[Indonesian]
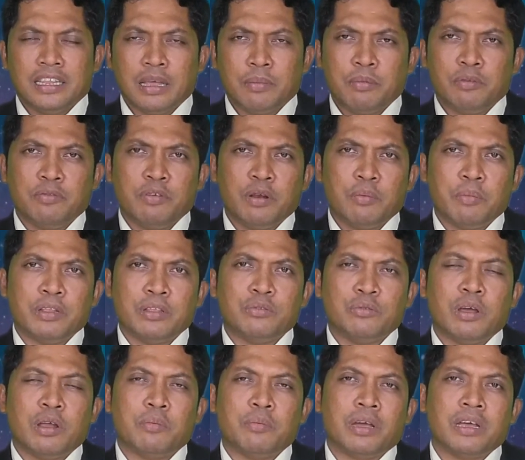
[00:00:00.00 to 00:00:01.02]
Tapi firman
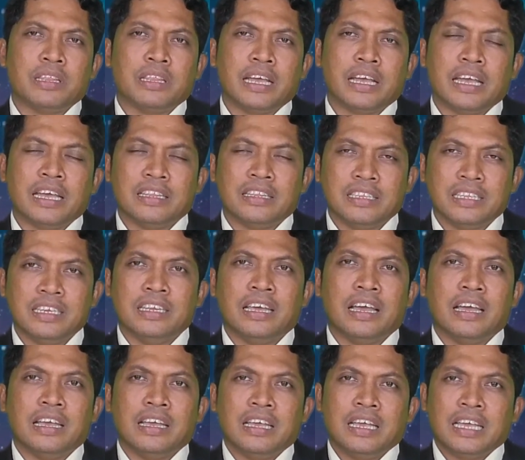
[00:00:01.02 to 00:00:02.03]
Tuhan mengatakan
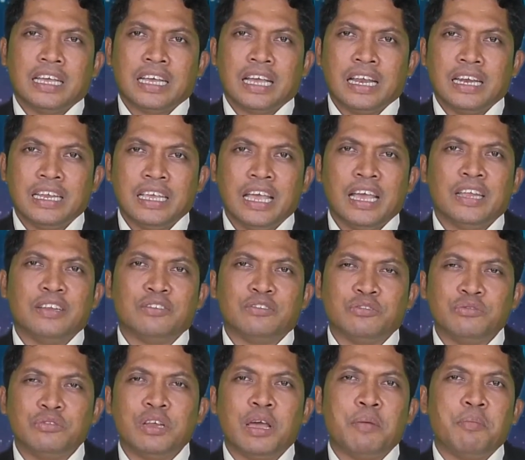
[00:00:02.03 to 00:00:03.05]
tidak. Kalian
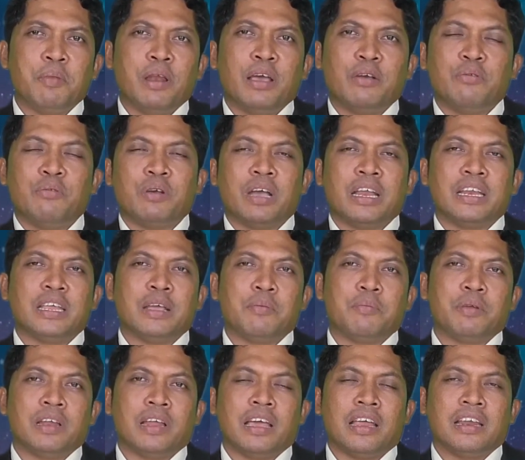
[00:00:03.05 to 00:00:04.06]
sudah melakukan yang
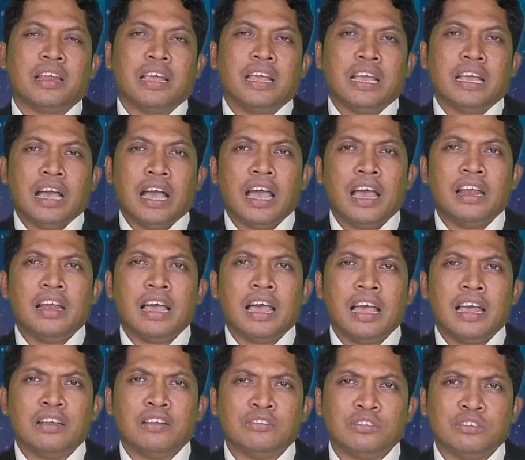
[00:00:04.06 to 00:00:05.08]
benar.
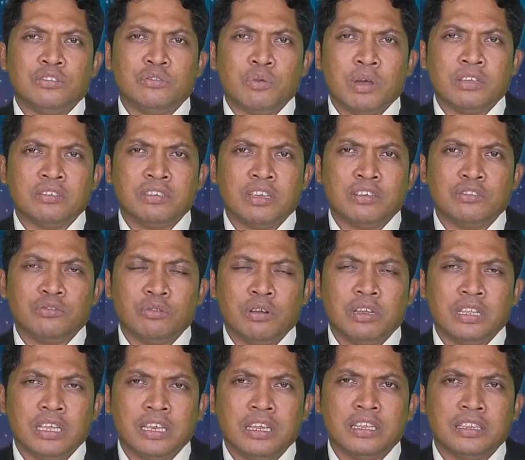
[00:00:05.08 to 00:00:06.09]
Hal-hal situasi yang
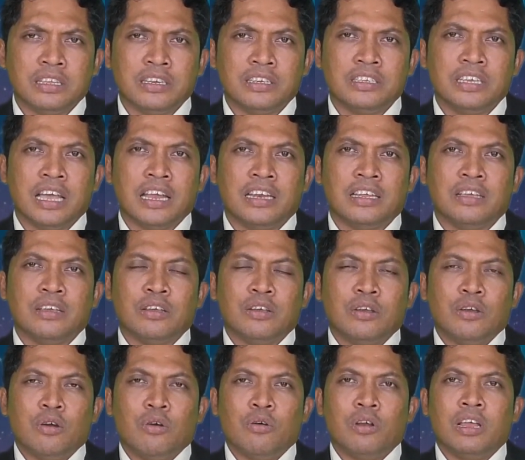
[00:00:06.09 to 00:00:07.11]
sulit ini terjadi
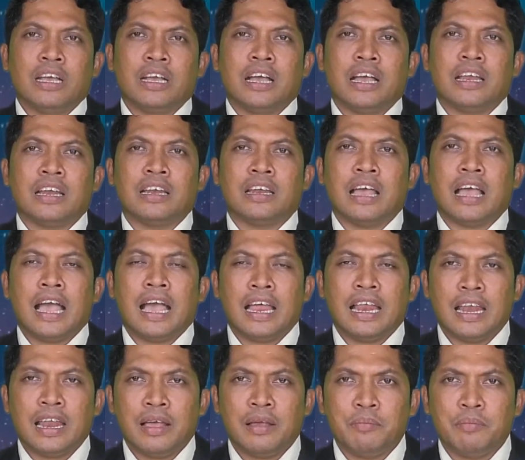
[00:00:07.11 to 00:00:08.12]
oleh karena
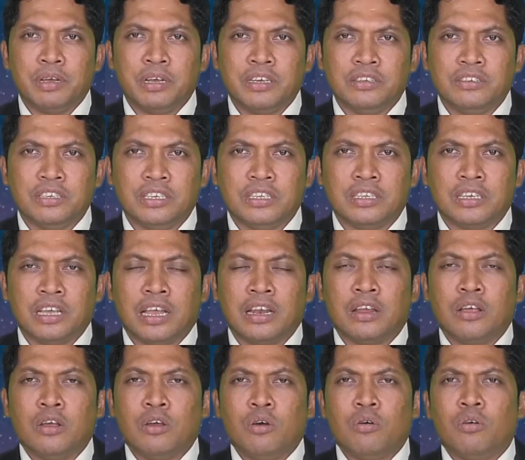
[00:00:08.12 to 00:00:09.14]
Allah mengizinkan.
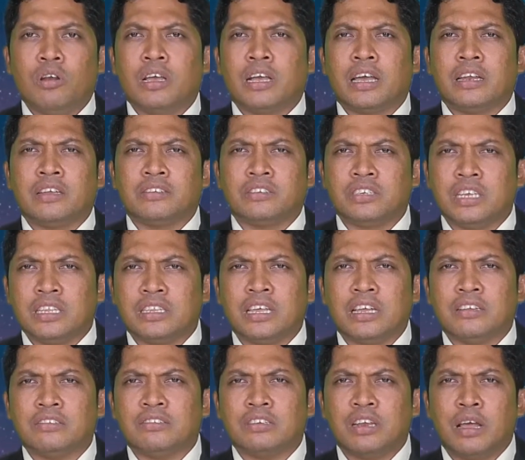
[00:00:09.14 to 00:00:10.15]
Oleh karena
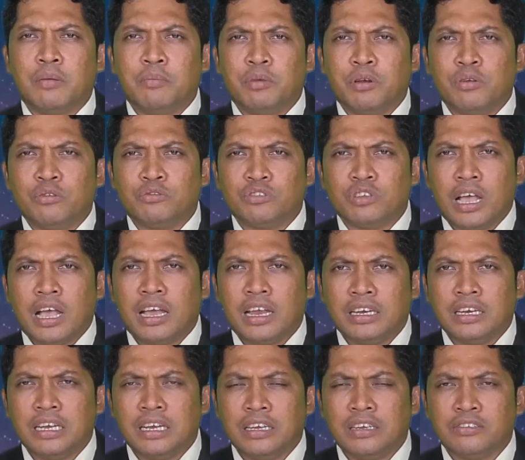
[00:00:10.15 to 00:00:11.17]
setan sedang berusaha
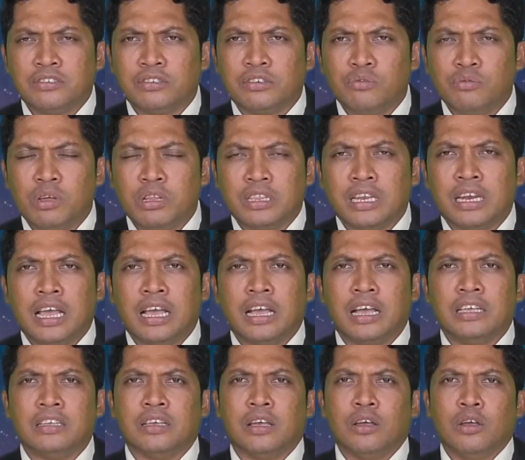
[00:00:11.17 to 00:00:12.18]
dengan sekuat
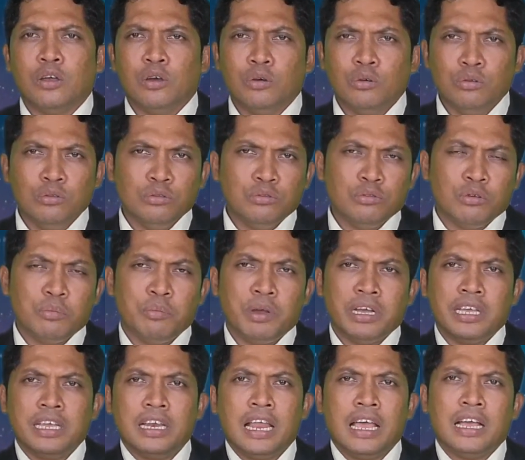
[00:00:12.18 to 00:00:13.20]
tenaganya untuk
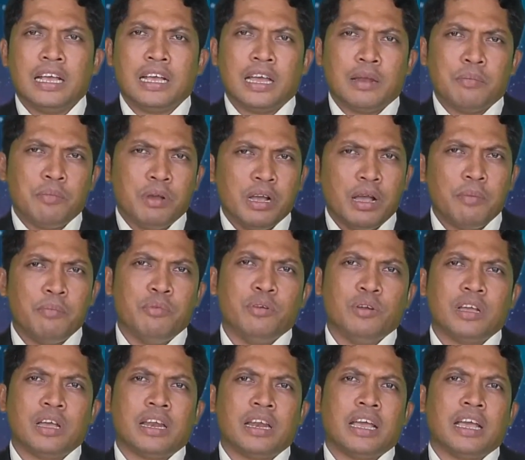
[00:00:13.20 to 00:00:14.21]
menghilangkan,
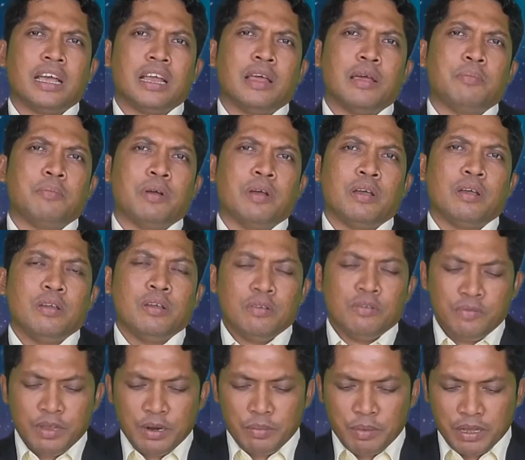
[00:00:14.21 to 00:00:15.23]
mengaburkan akan apa?
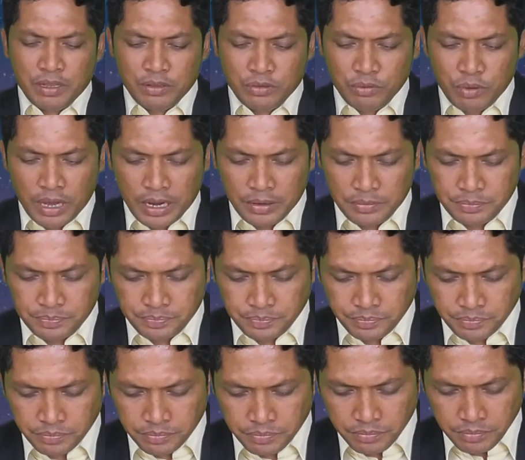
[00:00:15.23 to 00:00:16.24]
Firman Tuhan.
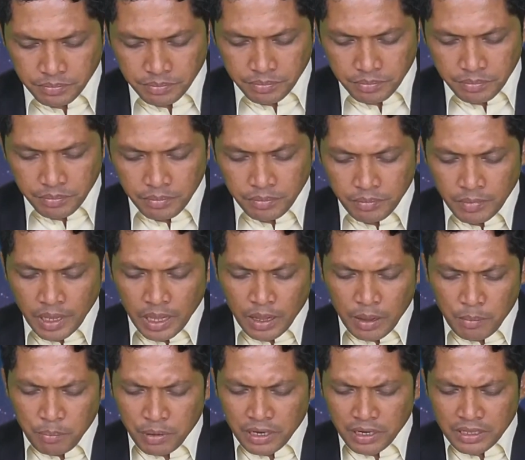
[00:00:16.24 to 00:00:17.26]

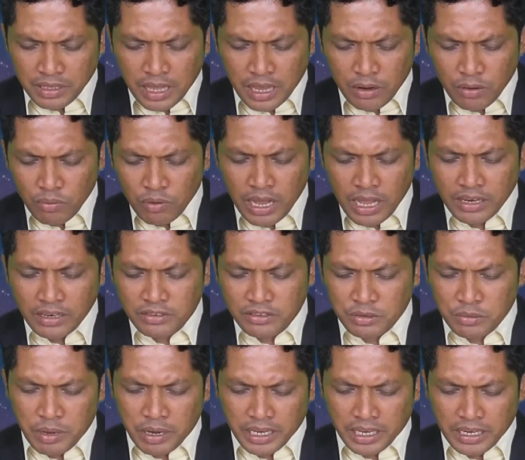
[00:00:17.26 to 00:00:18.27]
Pertarungan
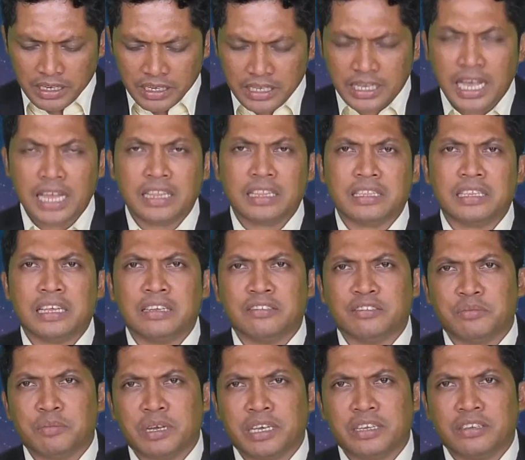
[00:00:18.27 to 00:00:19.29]
semakin dekat dan
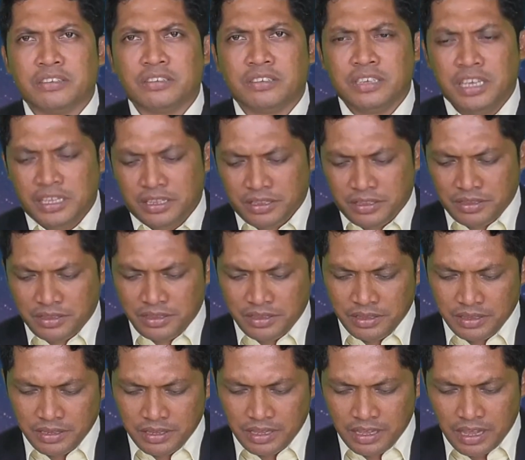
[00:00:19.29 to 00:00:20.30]
semakin sengit.
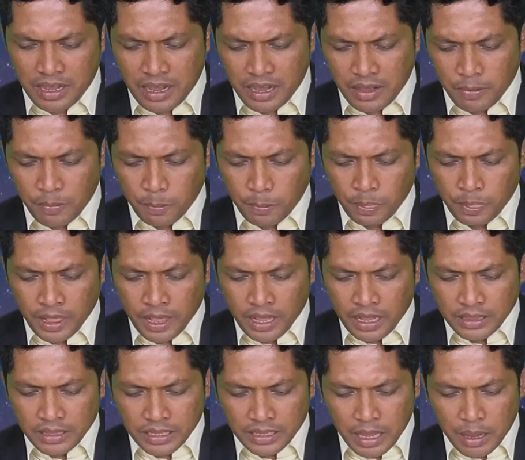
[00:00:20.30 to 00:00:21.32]
Ya,
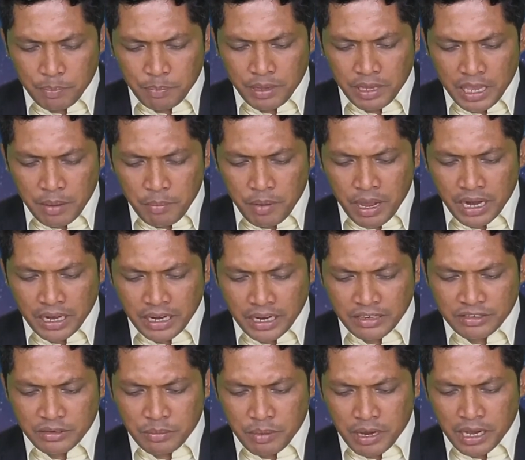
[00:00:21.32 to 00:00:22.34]
tetapi iman
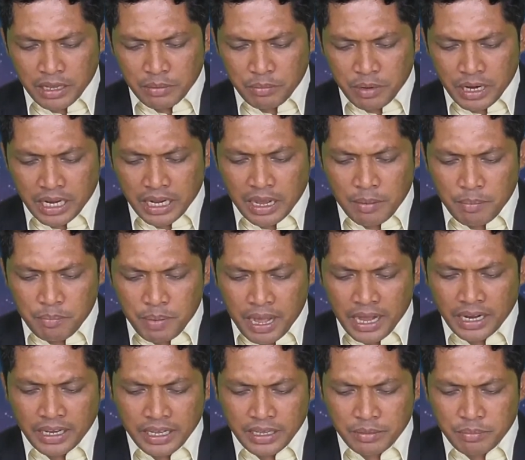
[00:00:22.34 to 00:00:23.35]
dan semangat mereka
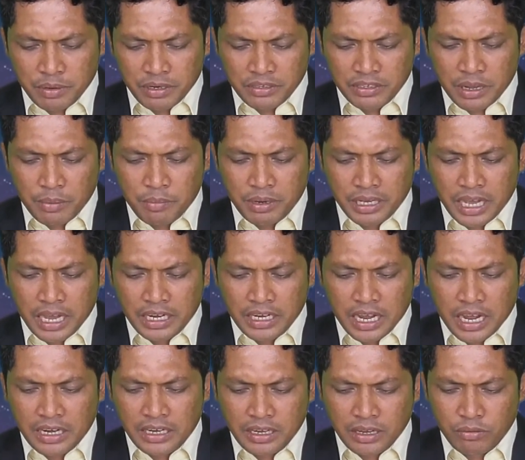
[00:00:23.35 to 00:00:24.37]
bangkit bersama
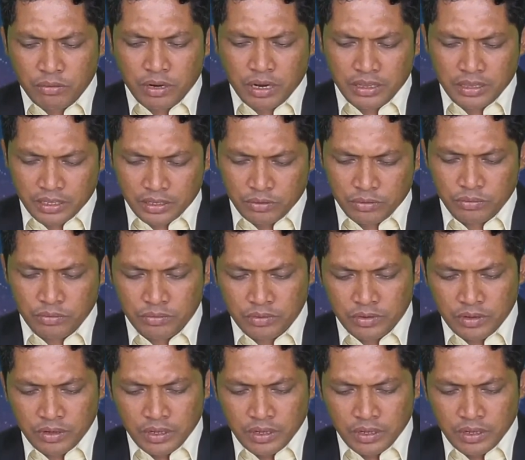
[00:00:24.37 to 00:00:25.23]
keadaan darurat itu.